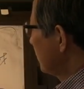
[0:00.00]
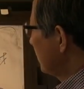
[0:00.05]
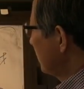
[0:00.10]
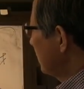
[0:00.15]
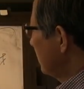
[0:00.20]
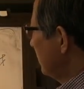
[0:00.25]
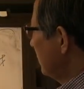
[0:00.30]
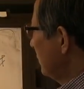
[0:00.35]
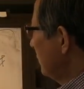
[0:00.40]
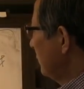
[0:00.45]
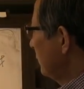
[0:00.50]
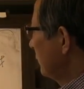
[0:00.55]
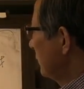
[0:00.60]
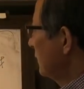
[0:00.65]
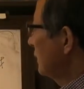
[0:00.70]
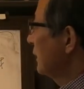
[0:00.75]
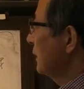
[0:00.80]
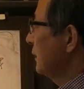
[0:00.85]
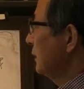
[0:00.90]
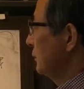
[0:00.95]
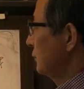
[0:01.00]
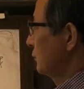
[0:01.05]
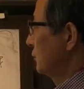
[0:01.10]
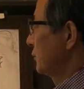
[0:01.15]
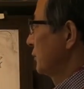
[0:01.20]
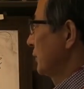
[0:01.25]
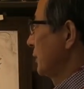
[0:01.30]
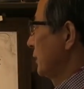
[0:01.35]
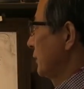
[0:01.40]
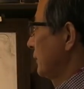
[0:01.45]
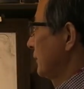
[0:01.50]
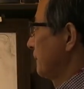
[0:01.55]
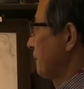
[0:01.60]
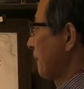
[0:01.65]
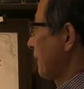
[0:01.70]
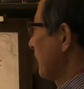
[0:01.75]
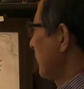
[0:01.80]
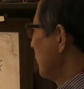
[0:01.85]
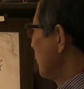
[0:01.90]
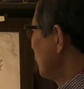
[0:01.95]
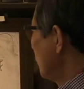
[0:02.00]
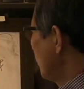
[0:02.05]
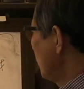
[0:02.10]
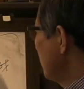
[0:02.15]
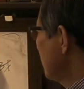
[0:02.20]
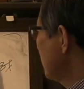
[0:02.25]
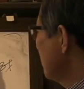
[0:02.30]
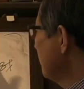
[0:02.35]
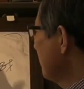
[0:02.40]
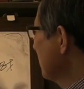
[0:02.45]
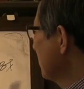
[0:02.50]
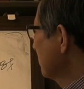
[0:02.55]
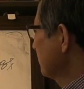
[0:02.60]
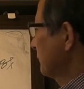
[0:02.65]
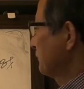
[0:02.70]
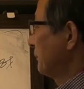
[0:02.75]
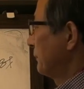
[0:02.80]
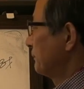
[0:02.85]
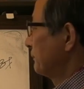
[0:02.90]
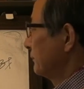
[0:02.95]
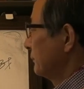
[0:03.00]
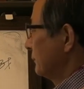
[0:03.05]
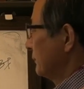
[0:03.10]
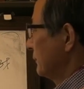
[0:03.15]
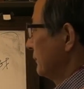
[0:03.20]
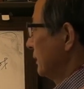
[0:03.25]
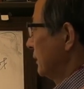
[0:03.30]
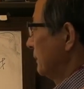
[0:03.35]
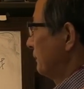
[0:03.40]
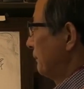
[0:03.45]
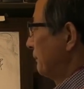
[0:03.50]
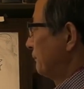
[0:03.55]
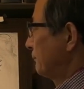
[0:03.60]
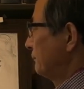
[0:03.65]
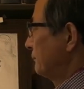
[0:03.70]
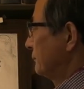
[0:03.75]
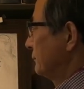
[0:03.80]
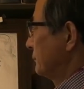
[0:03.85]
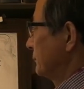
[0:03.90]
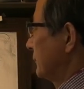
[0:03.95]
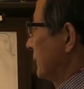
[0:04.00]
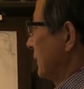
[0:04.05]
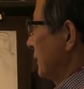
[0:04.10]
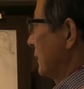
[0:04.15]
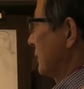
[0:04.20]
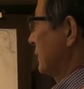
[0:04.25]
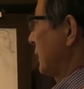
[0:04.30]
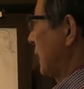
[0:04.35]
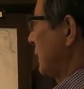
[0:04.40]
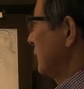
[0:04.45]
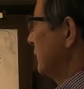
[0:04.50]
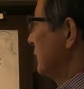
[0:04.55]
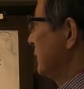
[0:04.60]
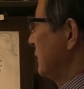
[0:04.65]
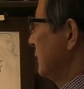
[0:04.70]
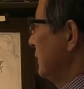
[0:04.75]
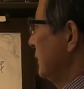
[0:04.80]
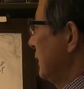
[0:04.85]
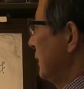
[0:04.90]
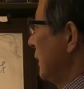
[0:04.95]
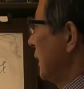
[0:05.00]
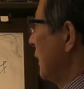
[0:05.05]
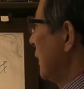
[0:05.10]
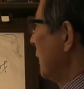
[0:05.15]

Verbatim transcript: 식신이 월간에 있는 구조예요. 이 위치는 뭐 다르지